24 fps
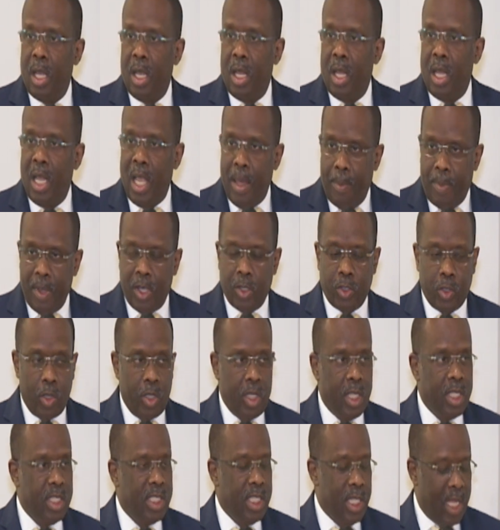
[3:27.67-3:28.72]
Les
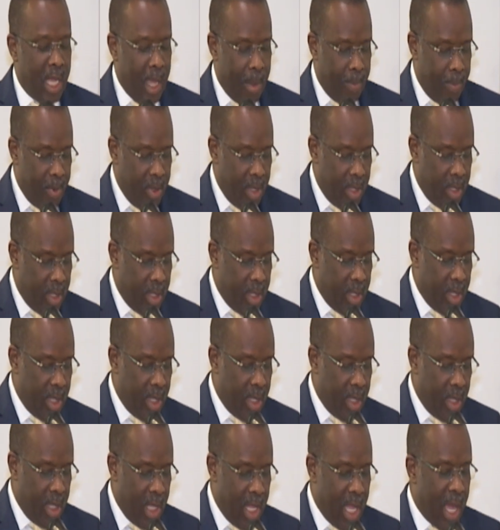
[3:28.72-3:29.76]
personnes handicapées
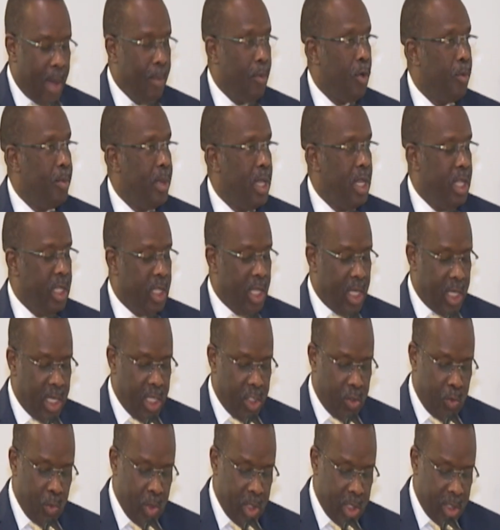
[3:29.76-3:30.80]
et à mobilité
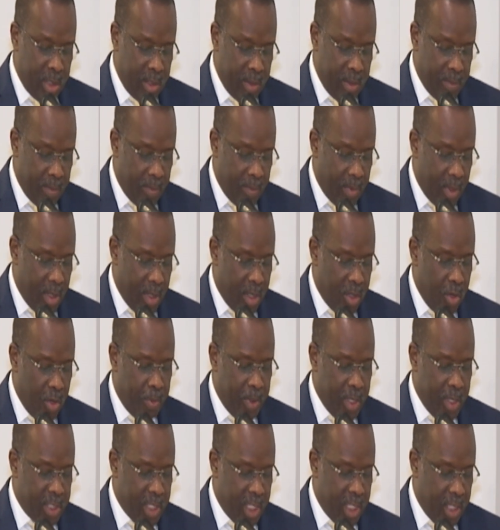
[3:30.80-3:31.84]
réduite
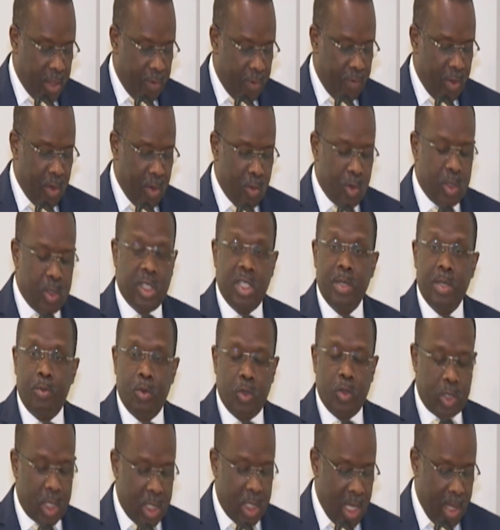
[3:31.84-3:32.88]
représentent environ
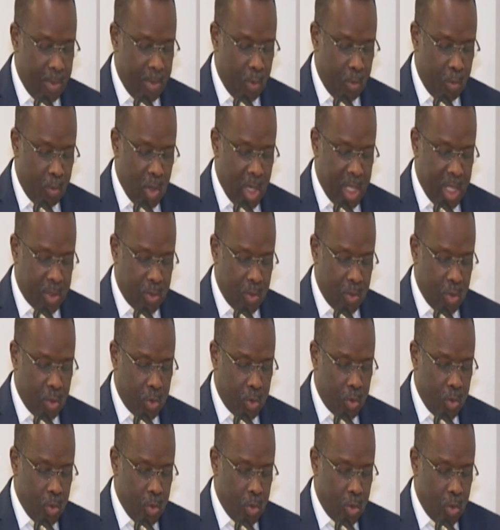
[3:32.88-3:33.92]
10% de la population,
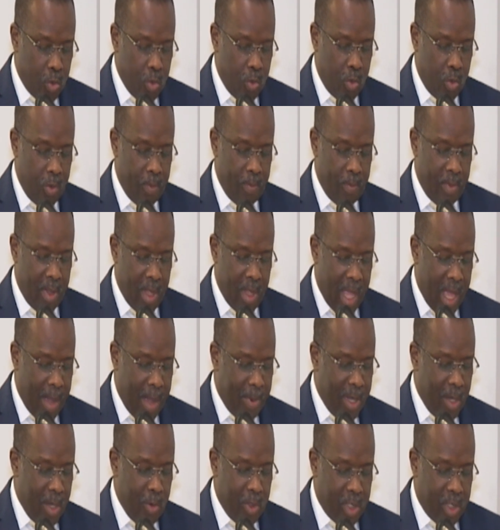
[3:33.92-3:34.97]
surtout
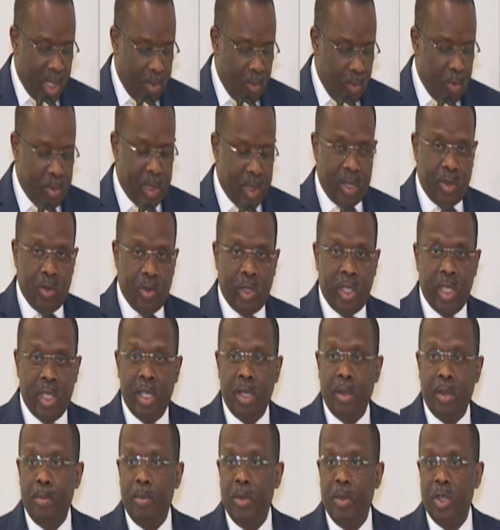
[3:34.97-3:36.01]
après le tremblement de
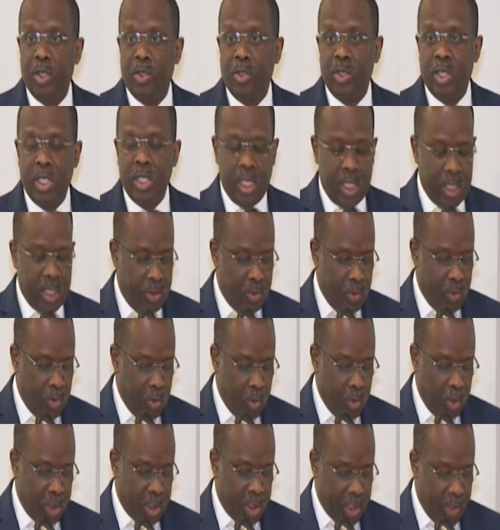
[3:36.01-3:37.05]
terre meurtrier du
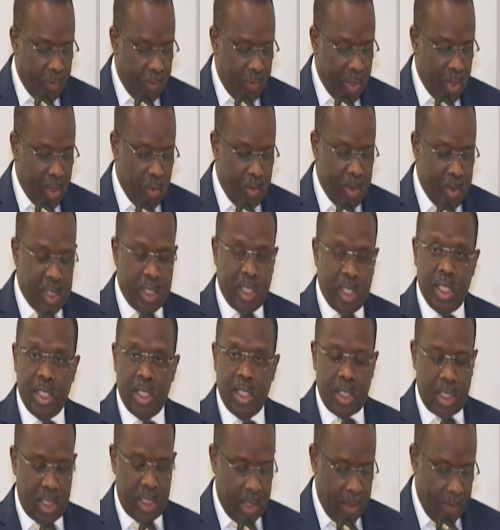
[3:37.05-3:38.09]
12 janvier
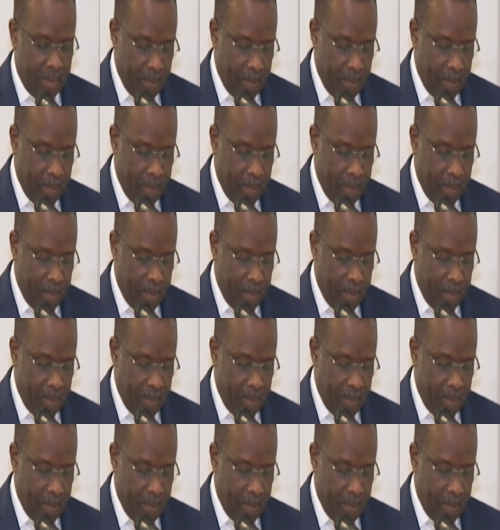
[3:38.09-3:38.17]
2010